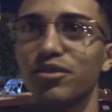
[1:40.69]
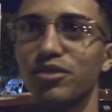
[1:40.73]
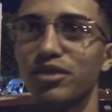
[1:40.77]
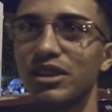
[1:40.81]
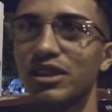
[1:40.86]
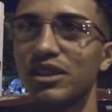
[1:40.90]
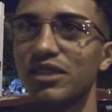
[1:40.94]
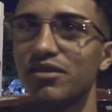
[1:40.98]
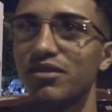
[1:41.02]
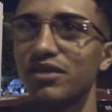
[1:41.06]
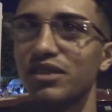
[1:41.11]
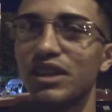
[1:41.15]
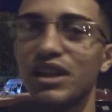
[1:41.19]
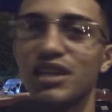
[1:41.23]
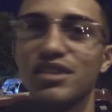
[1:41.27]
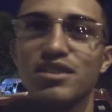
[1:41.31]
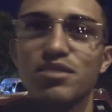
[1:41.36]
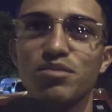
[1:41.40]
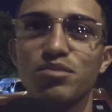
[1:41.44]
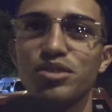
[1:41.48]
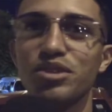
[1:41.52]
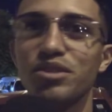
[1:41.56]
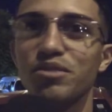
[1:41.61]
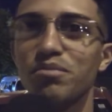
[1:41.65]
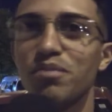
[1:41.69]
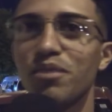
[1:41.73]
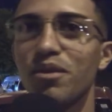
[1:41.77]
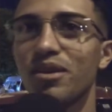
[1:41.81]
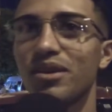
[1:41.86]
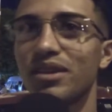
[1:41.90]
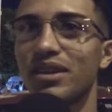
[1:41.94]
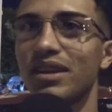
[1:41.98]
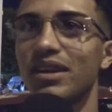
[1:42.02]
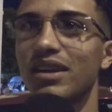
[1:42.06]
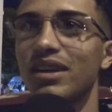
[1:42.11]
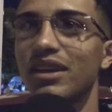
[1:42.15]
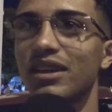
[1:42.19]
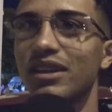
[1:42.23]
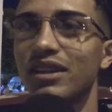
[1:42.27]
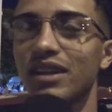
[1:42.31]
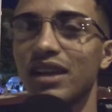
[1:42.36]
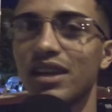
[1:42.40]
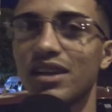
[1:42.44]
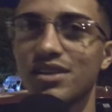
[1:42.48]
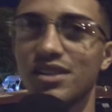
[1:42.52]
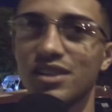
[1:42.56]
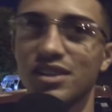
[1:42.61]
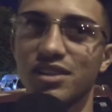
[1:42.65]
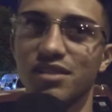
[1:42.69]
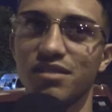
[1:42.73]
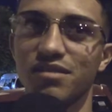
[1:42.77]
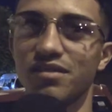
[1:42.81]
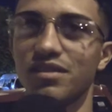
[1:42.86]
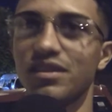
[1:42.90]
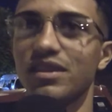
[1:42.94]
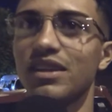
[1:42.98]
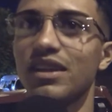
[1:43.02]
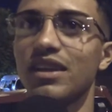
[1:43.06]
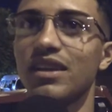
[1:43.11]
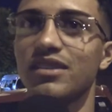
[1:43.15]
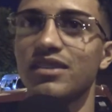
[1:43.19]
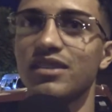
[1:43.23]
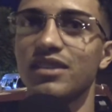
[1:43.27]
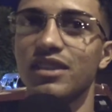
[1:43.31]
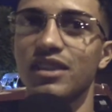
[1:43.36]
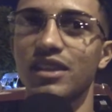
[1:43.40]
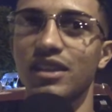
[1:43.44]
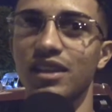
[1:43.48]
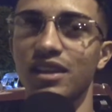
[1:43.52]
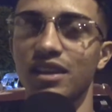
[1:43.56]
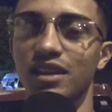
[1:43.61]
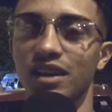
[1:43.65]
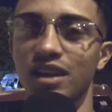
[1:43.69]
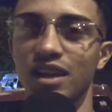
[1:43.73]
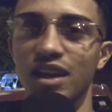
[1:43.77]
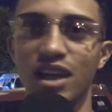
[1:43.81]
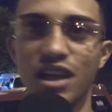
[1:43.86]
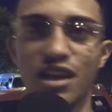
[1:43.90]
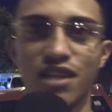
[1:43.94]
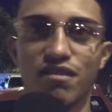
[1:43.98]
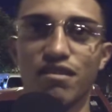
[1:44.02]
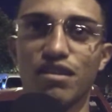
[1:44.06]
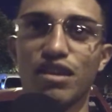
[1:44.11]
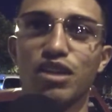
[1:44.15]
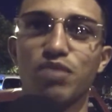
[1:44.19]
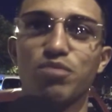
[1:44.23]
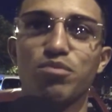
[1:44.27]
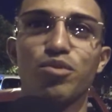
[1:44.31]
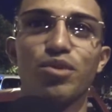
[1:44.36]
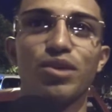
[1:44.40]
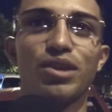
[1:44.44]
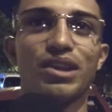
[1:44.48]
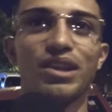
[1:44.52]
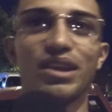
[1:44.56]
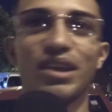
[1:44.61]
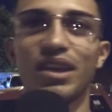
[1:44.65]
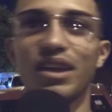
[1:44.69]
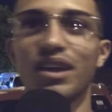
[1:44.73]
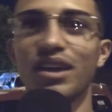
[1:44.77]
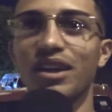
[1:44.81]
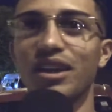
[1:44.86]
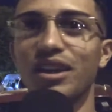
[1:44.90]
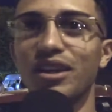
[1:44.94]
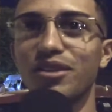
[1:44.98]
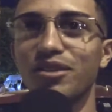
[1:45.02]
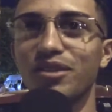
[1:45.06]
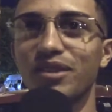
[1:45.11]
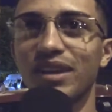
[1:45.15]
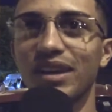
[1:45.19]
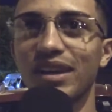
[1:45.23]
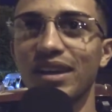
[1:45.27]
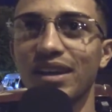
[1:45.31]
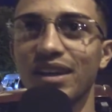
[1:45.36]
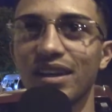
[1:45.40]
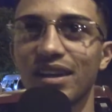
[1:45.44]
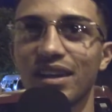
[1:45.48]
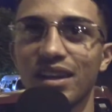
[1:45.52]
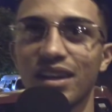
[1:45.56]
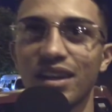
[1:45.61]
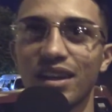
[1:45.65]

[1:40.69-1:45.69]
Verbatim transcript: O dia de finados é muito importante, a gente vir acender vela para o ente querido, né?